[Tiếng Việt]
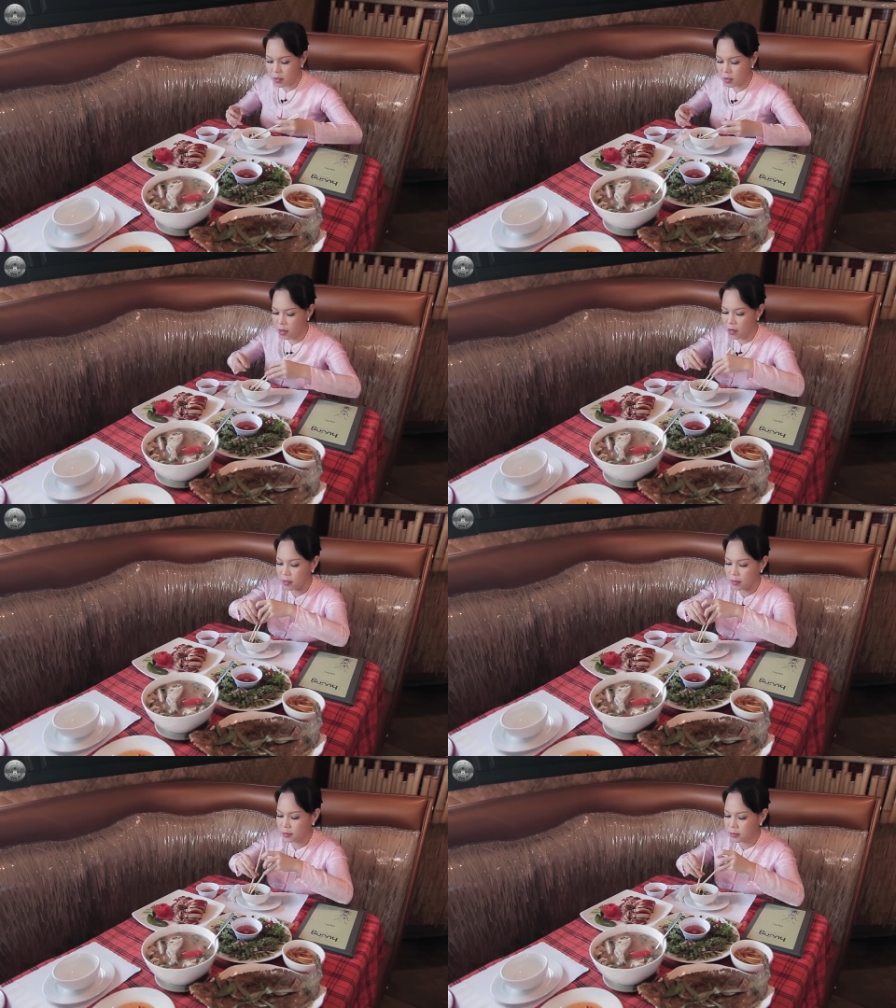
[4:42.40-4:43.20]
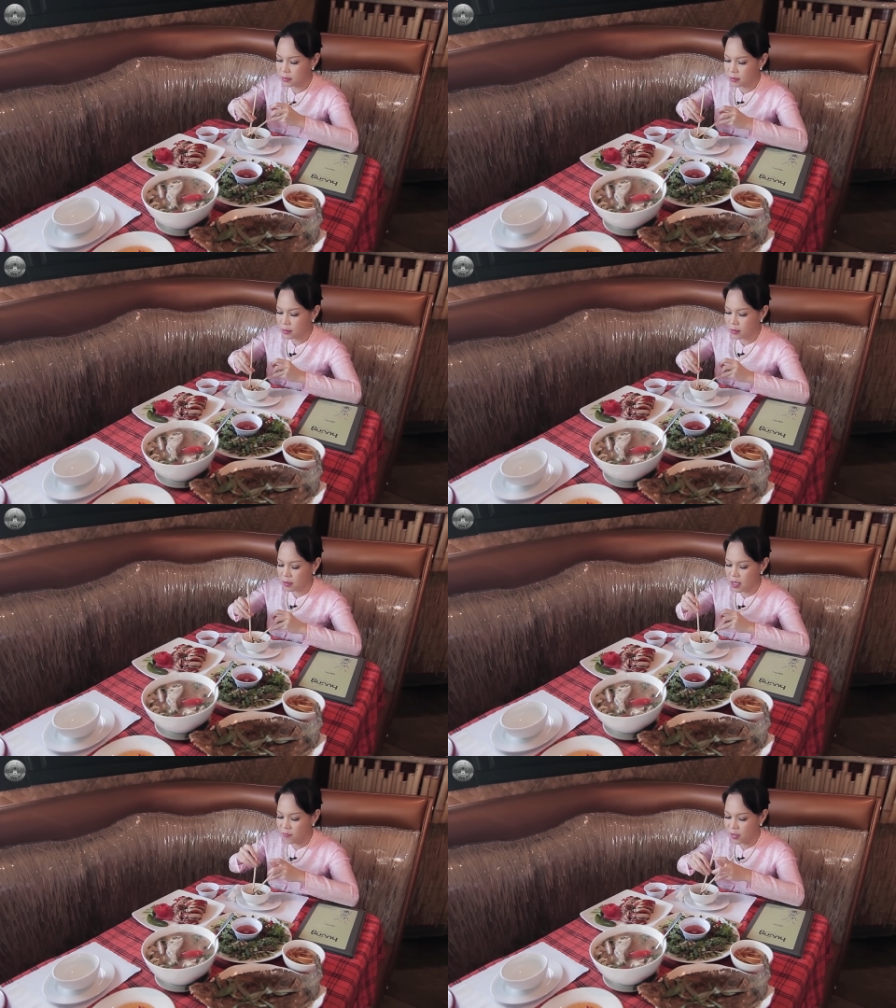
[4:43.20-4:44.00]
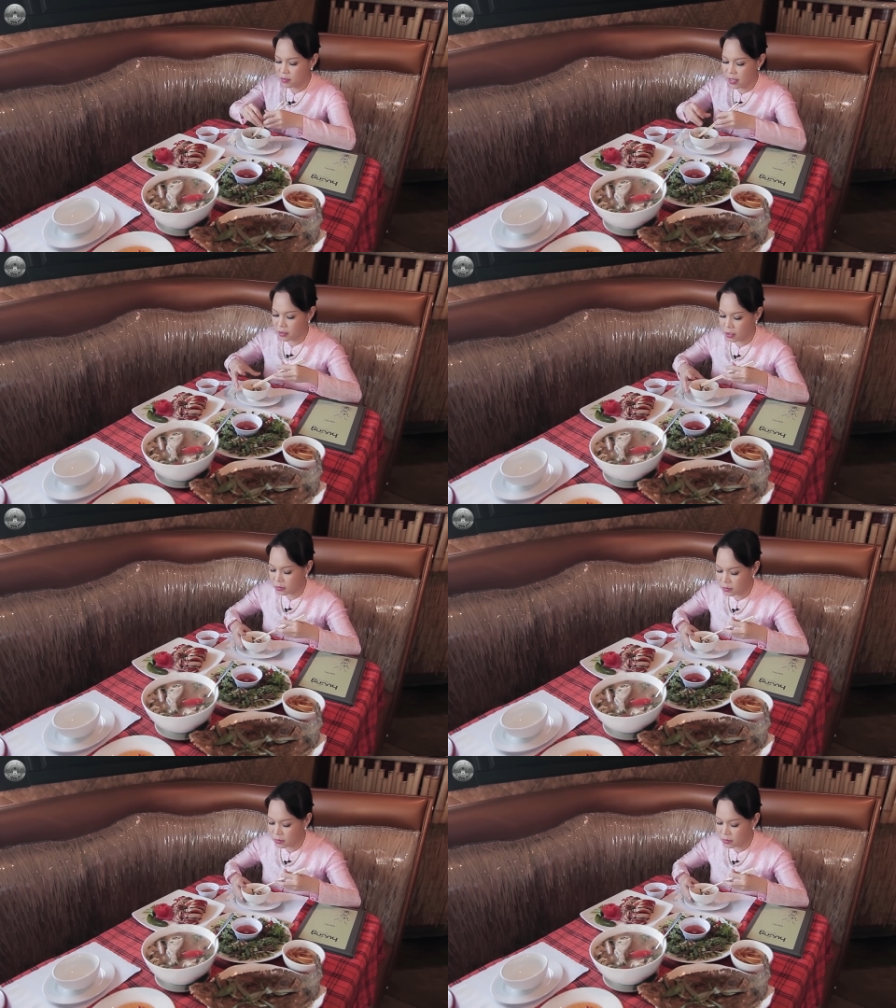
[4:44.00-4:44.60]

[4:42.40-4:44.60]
Rồi, giờ Việt Hương ăn thử.